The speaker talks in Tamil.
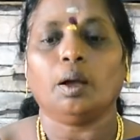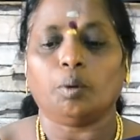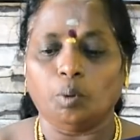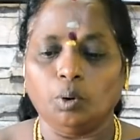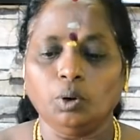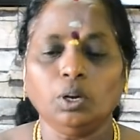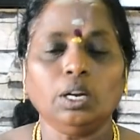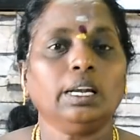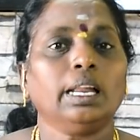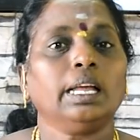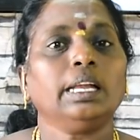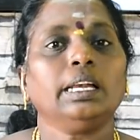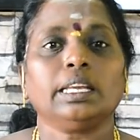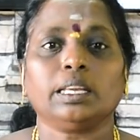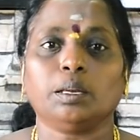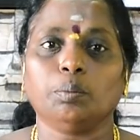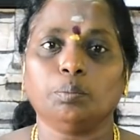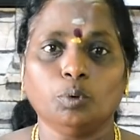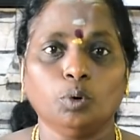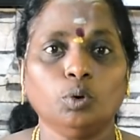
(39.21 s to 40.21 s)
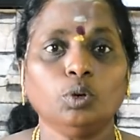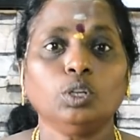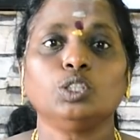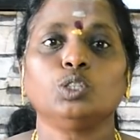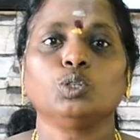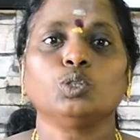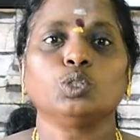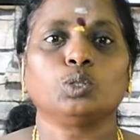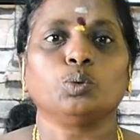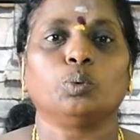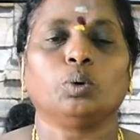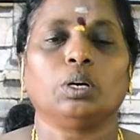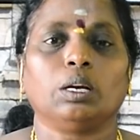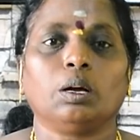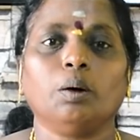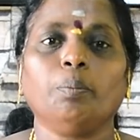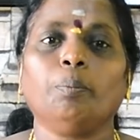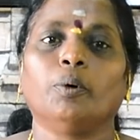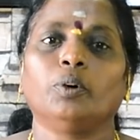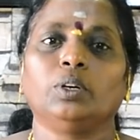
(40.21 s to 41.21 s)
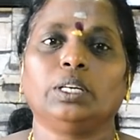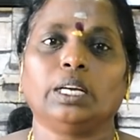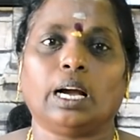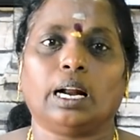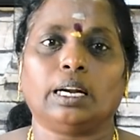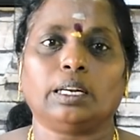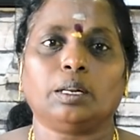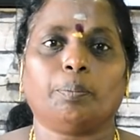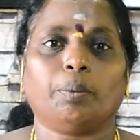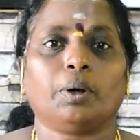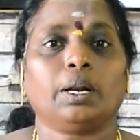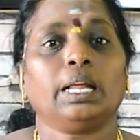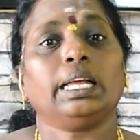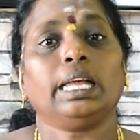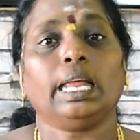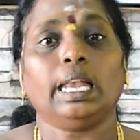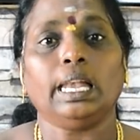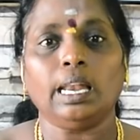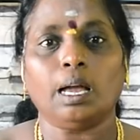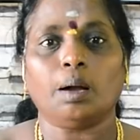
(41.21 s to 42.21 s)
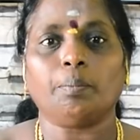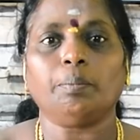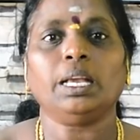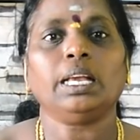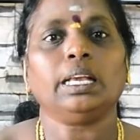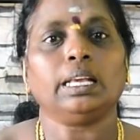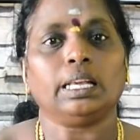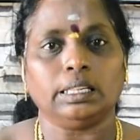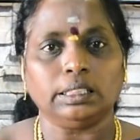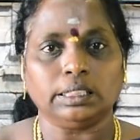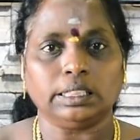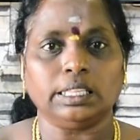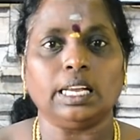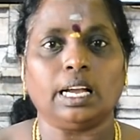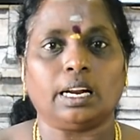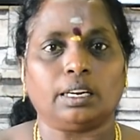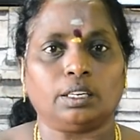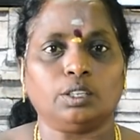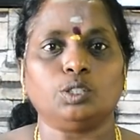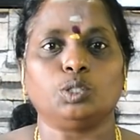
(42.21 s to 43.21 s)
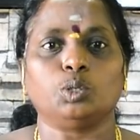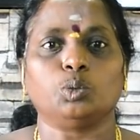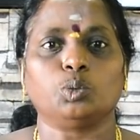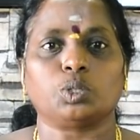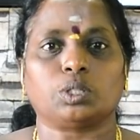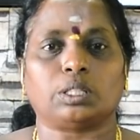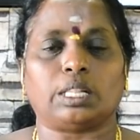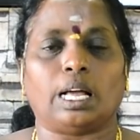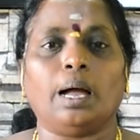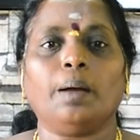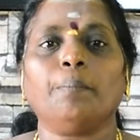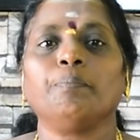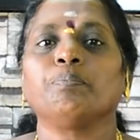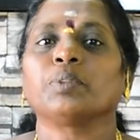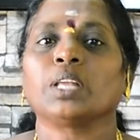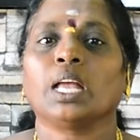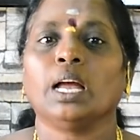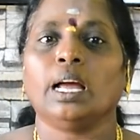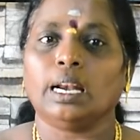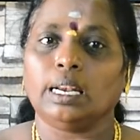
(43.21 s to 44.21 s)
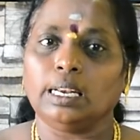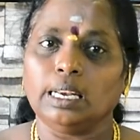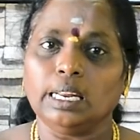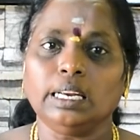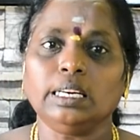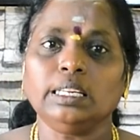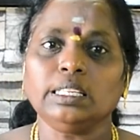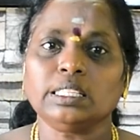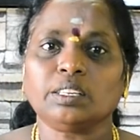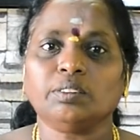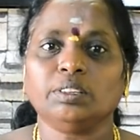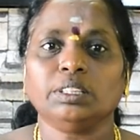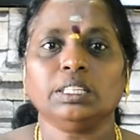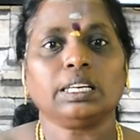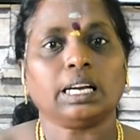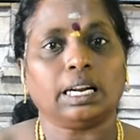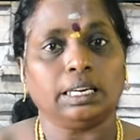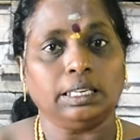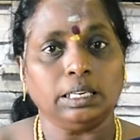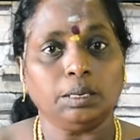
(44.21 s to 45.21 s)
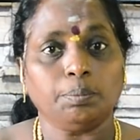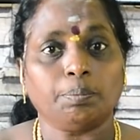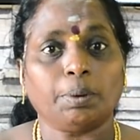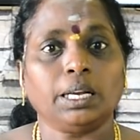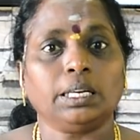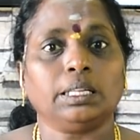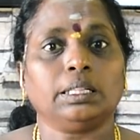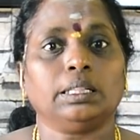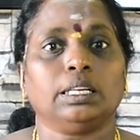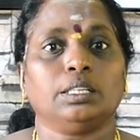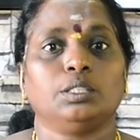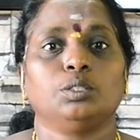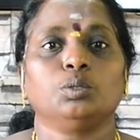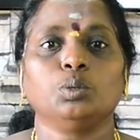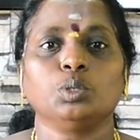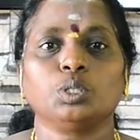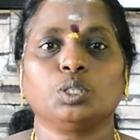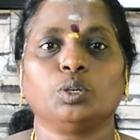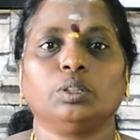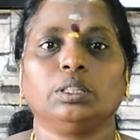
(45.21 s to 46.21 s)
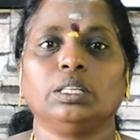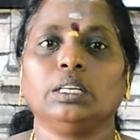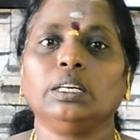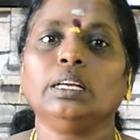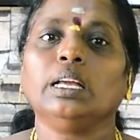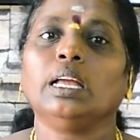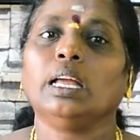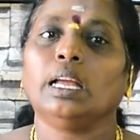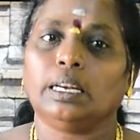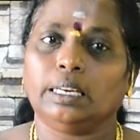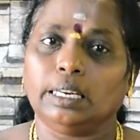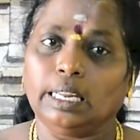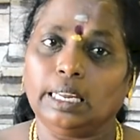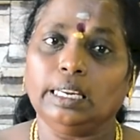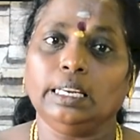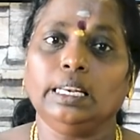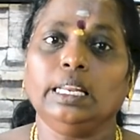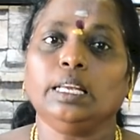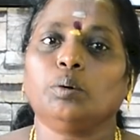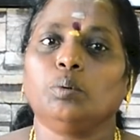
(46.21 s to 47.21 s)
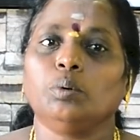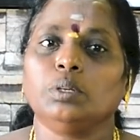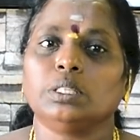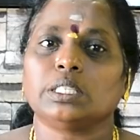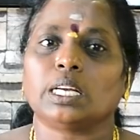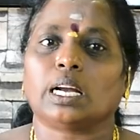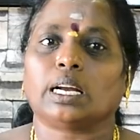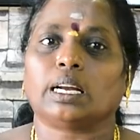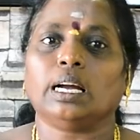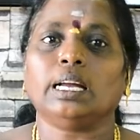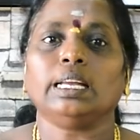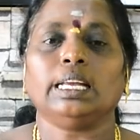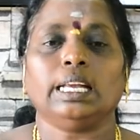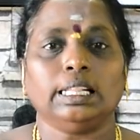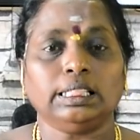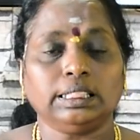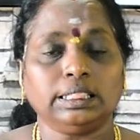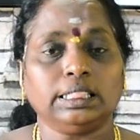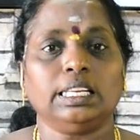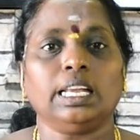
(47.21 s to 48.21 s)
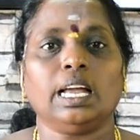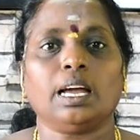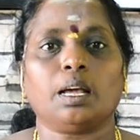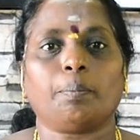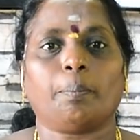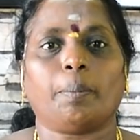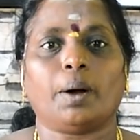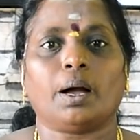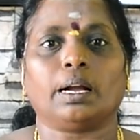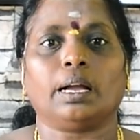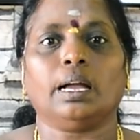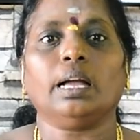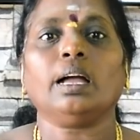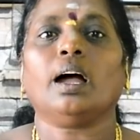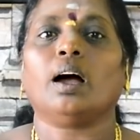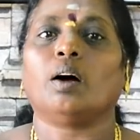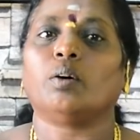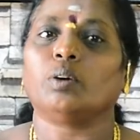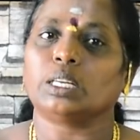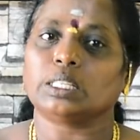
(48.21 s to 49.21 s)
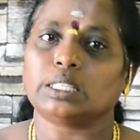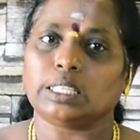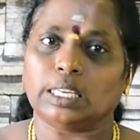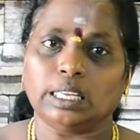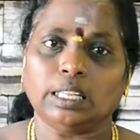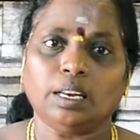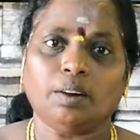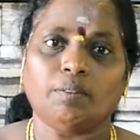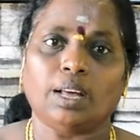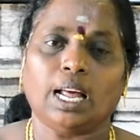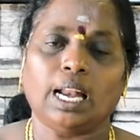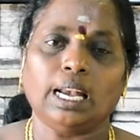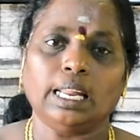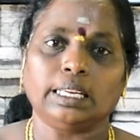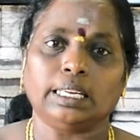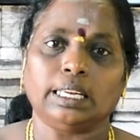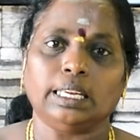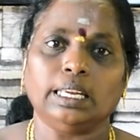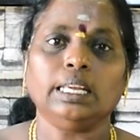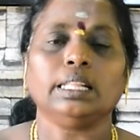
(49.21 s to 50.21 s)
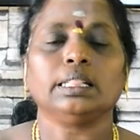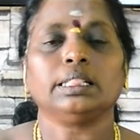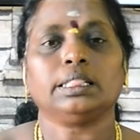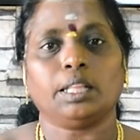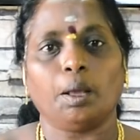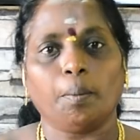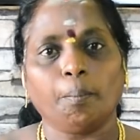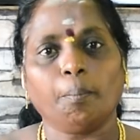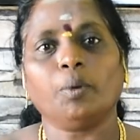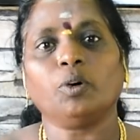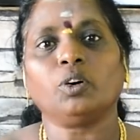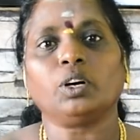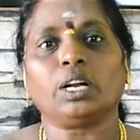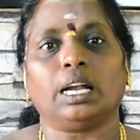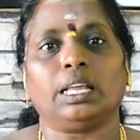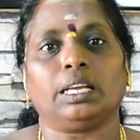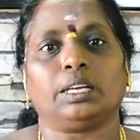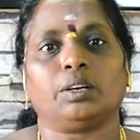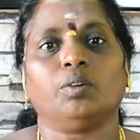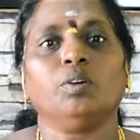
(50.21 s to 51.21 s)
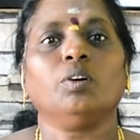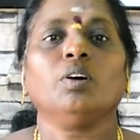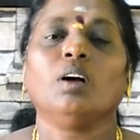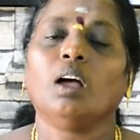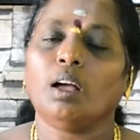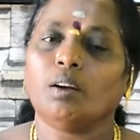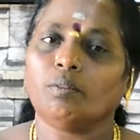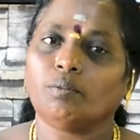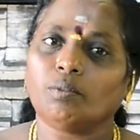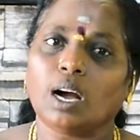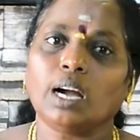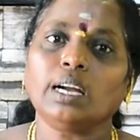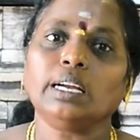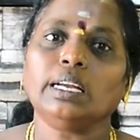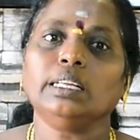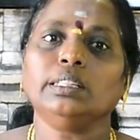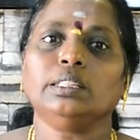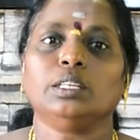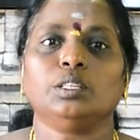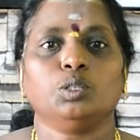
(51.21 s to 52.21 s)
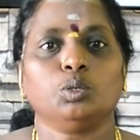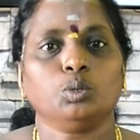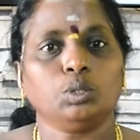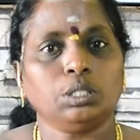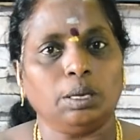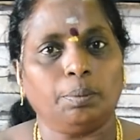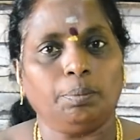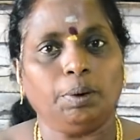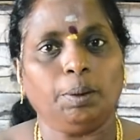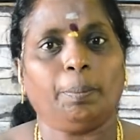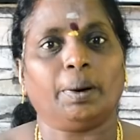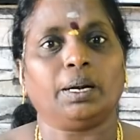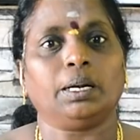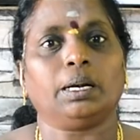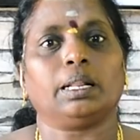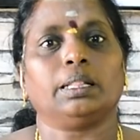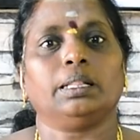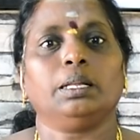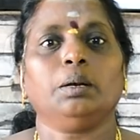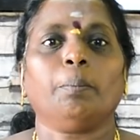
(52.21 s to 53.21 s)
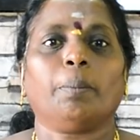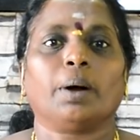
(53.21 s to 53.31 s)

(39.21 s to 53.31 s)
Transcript: ஒன்றும் இல்லை இன்றைக்கி மூணு ஜூஸ் உங்களுக்கு போட்டு காட்ட போகிறேன் எல்லாமே ஹெல்த்தியான ஜூஸ் தான் லேடிஸ்க்கு வந்து கண்டிப்பாக இந்த ஜூஸ் வந்து டெய்லி குடித்தாக்கா ஹெல்த்தியாக இருப்பாங்க அவங்க செய்கிற வேலைக்கு தெம்பும் கிடைக்கும் வாங்க இந்த ஜூஸ் எப்படி பண்ணுறதுன்னு